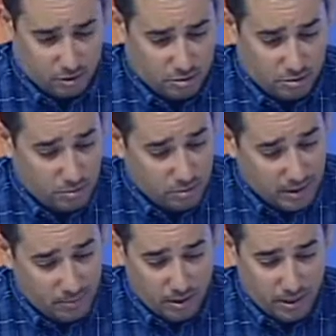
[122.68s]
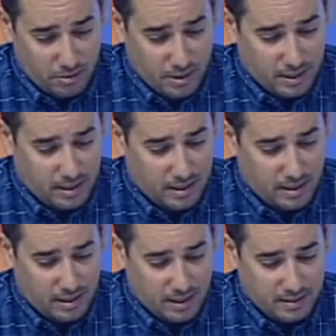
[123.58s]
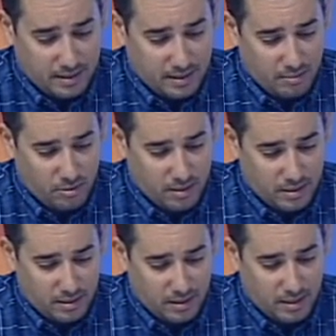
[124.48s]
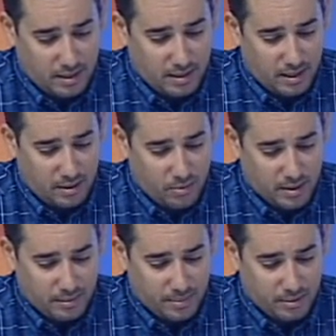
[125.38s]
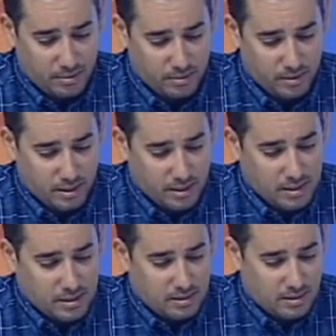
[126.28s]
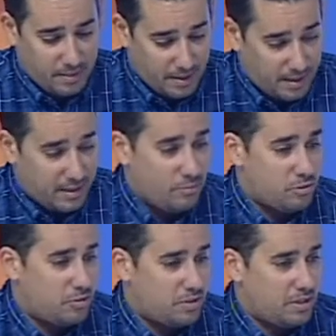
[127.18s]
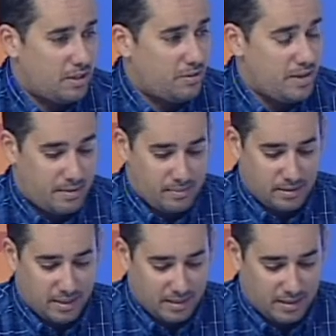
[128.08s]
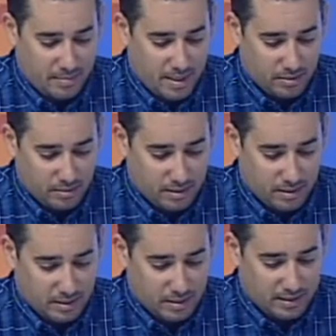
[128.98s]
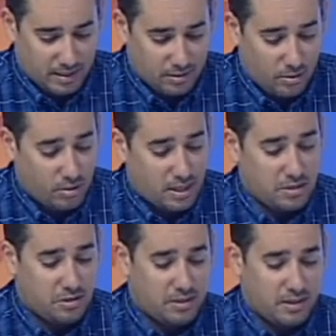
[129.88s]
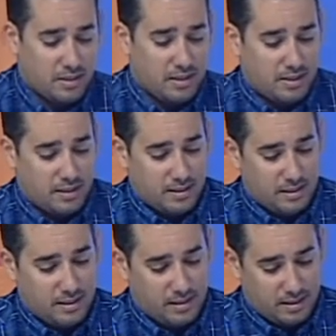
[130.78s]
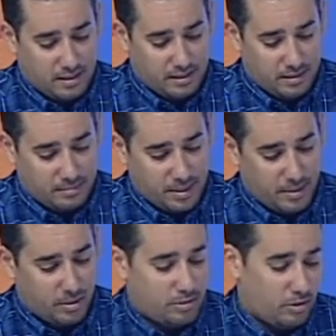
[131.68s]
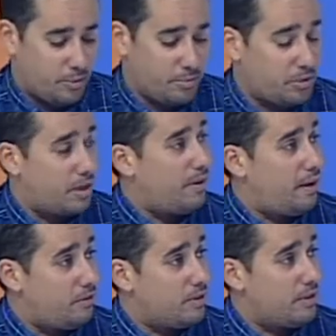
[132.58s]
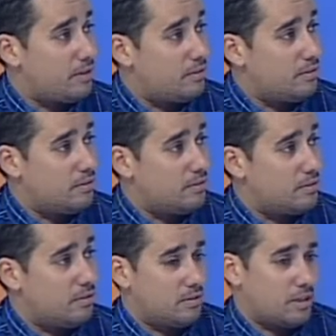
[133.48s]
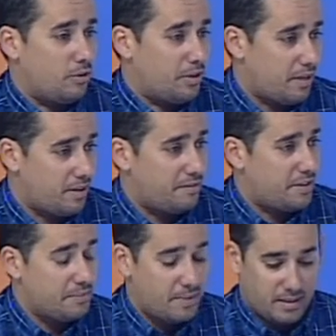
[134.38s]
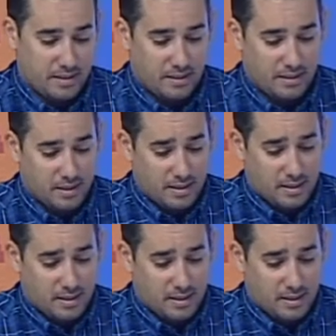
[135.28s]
nosotros nunca hemos querido llegar a, este extremo de, tener que ir a la huelga, pero sí es verdad que hemos solicitado ya de antemano, eh, hasta en dos ocasiones, eh, primero los propios trabajadores con, recogida de firmas y,